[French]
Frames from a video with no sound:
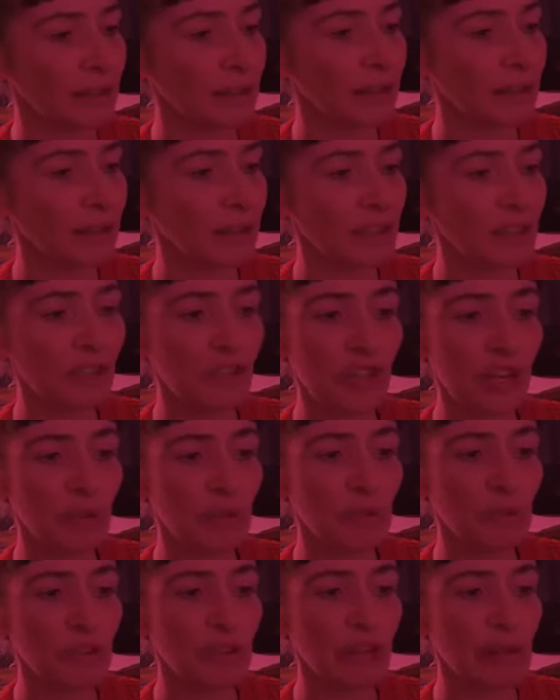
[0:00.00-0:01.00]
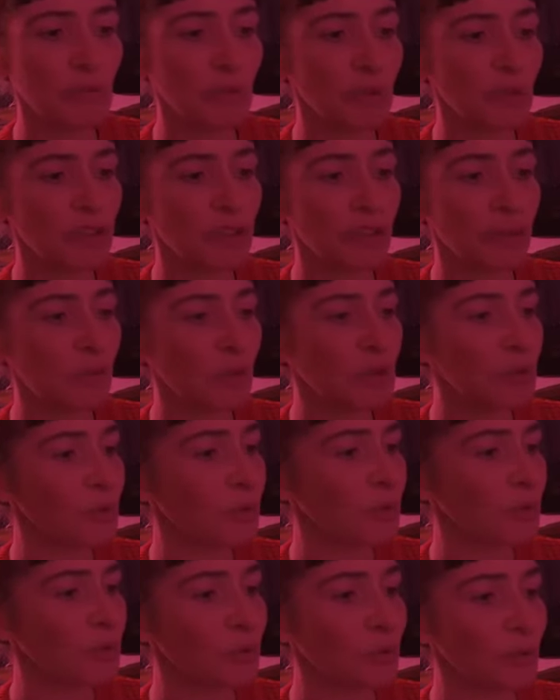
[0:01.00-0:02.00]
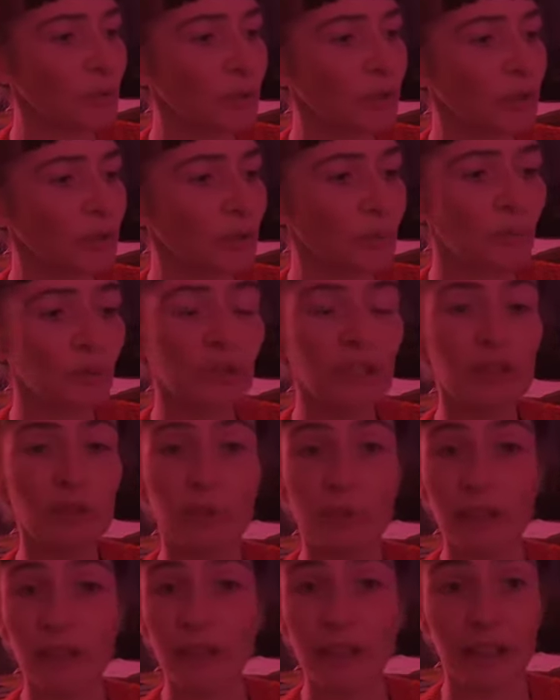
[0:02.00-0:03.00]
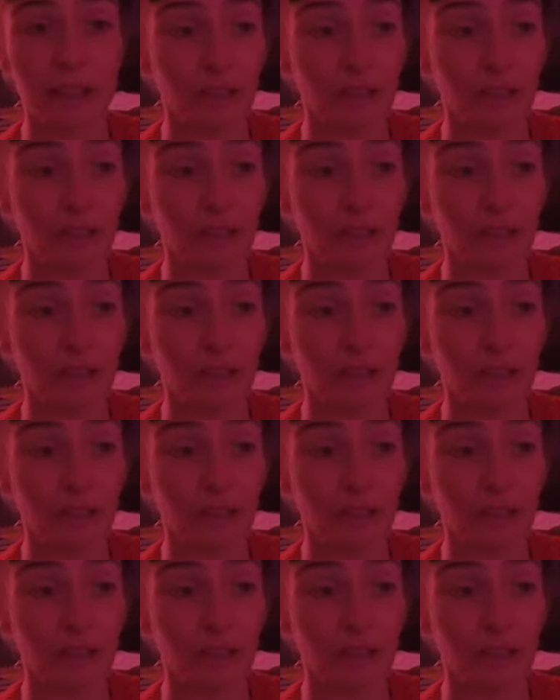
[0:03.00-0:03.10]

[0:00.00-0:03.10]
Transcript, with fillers: chacune d'elles munie d'un morceau de sucre et d'une petite cuillère d'argent.